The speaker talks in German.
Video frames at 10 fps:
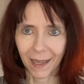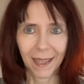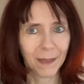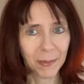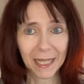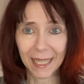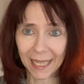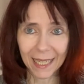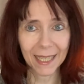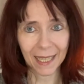alle
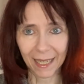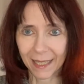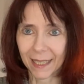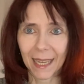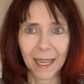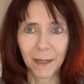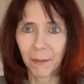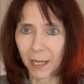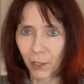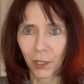Belege zeigen das, alle
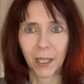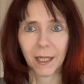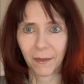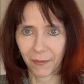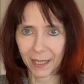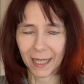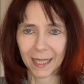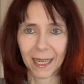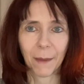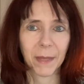Menschen, die viel
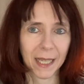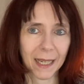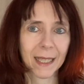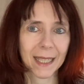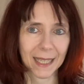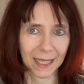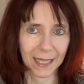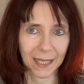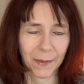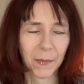Geld haben, sagen das
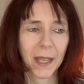Gleiche.